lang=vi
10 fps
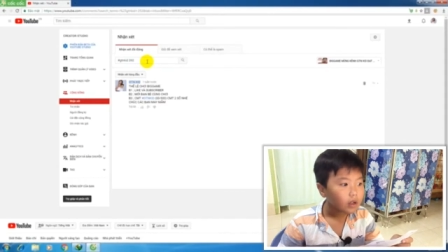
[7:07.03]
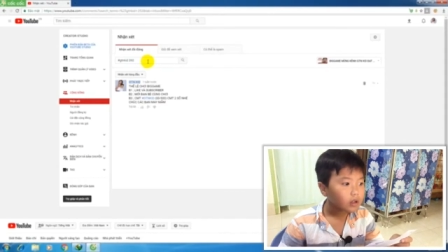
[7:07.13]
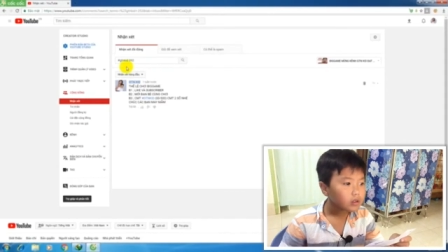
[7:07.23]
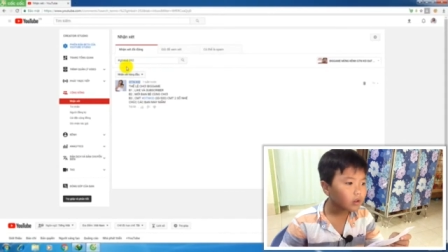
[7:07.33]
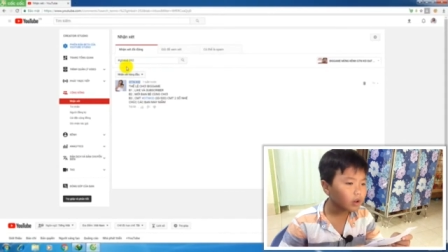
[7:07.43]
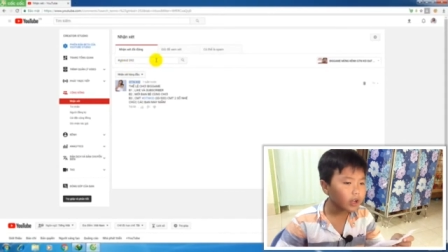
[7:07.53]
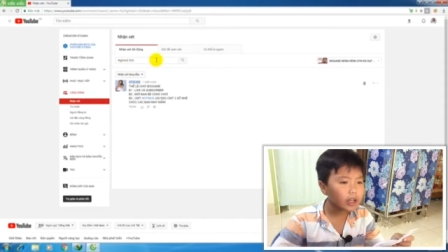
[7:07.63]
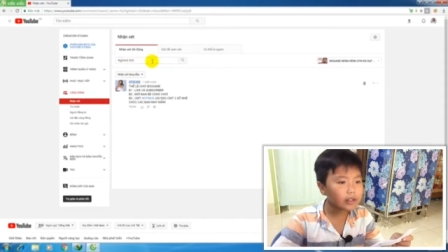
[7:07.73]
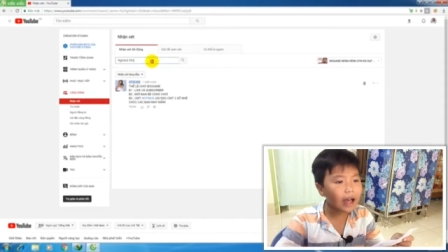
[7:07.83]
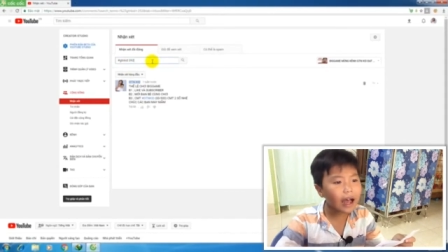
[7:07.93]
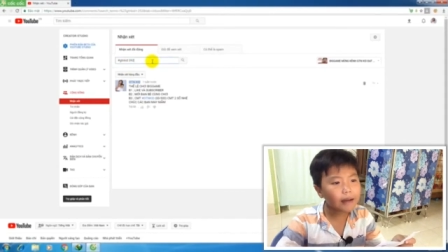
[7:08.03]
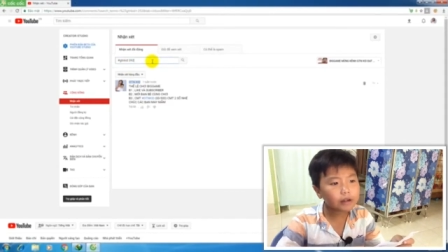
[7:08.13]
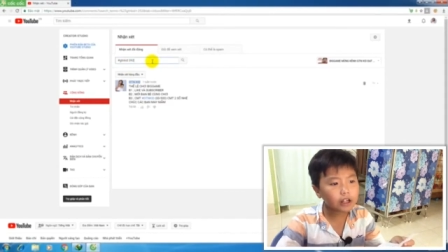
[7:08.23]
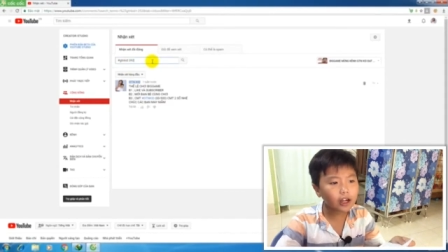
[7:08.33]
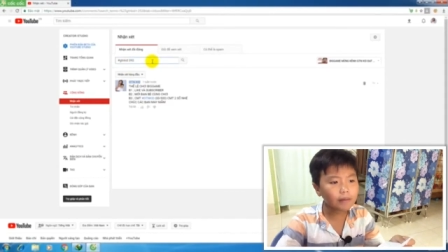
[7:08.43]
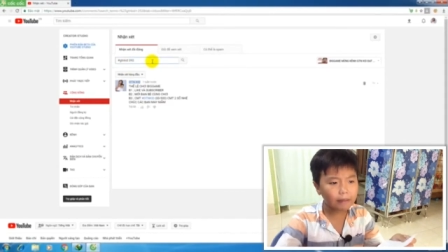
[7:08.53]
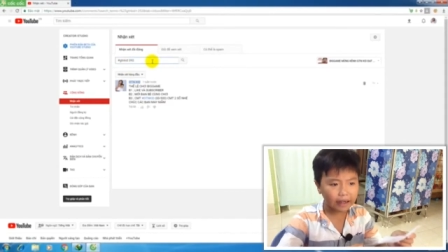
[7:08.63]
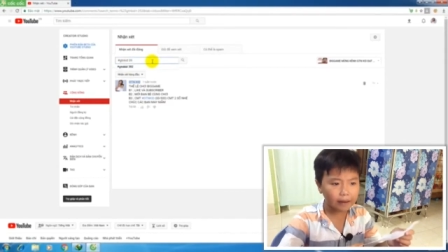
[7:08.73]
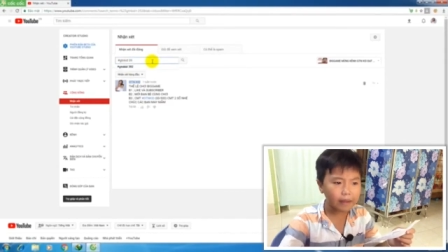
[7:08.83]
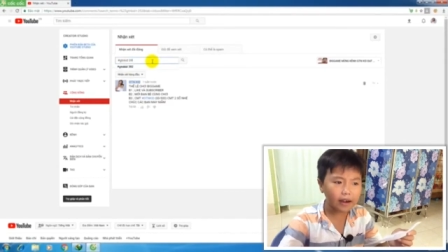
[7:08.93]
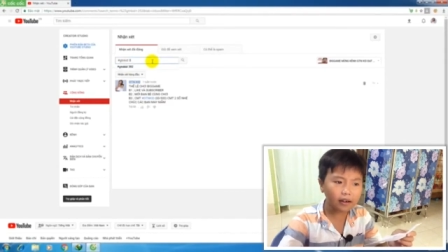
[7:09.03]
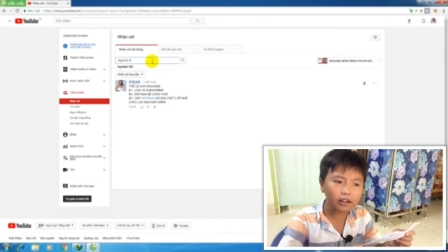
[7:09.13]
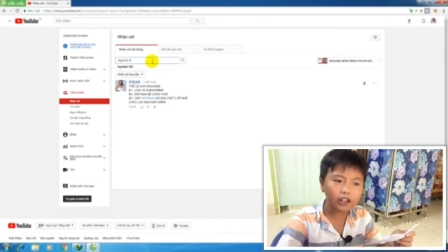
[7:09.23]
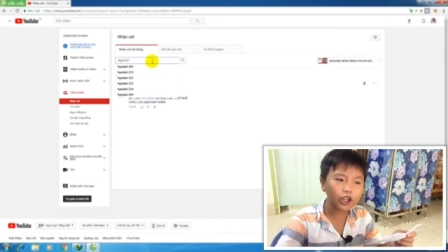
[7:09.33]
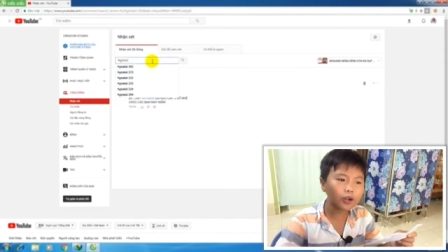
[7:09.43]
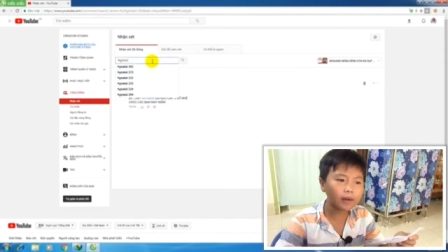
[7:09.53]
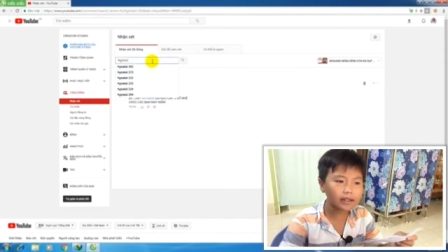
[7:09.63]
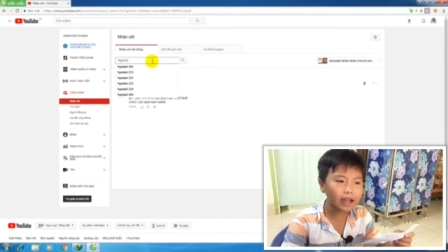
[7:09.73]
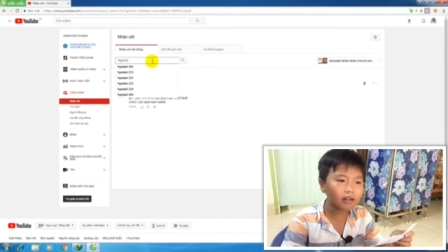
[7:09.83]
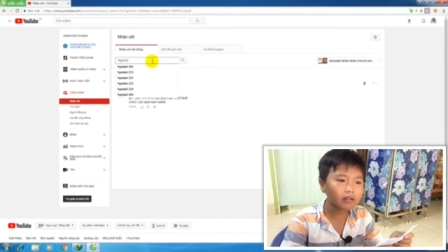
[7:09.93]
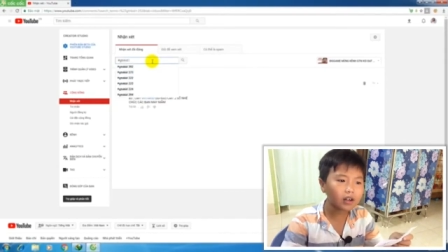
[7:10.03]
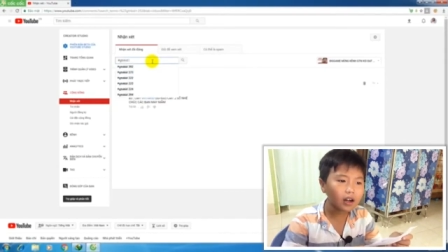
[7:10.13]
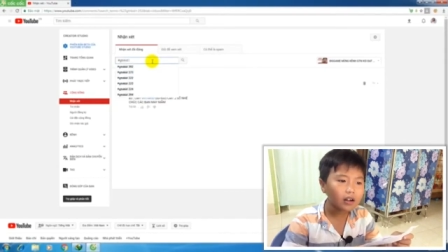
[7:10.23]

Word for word: số kỳ vậy ta mình nhớ các bạn comment rất là nhiều mà sao